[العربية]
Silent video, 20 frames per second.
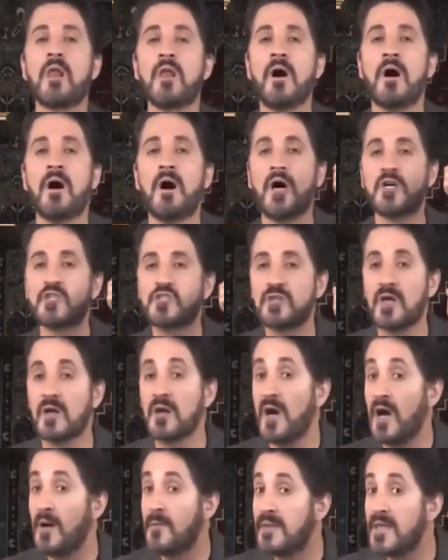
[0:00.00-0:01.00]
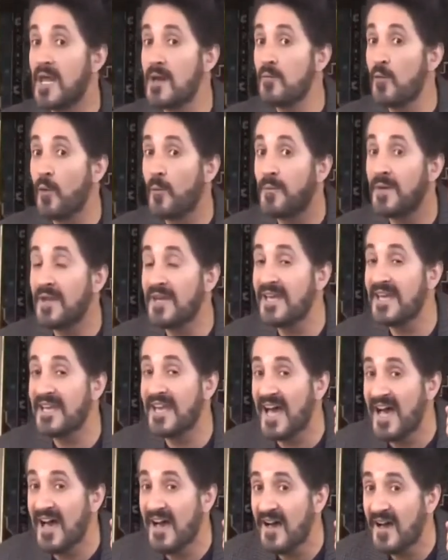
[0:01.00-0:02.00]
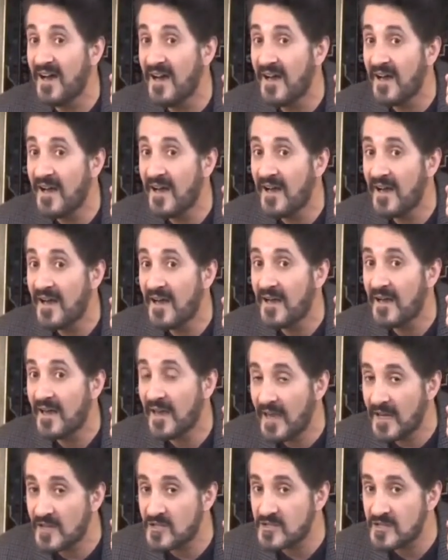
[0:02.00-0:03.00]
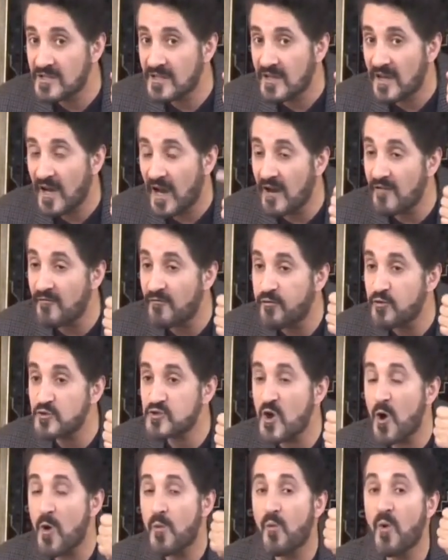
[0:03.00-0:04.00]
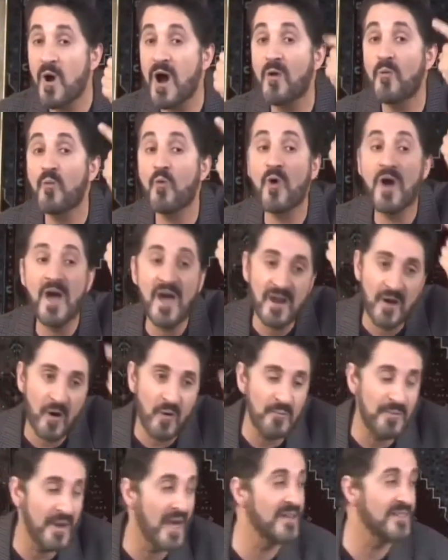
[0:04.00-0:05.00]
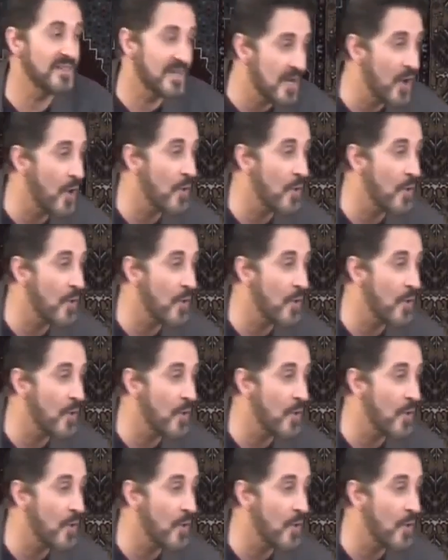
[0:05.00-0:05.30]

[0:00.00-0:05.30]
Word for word: الله اشترى من المؤمنين إيش أنفسهم وأموالهم بأن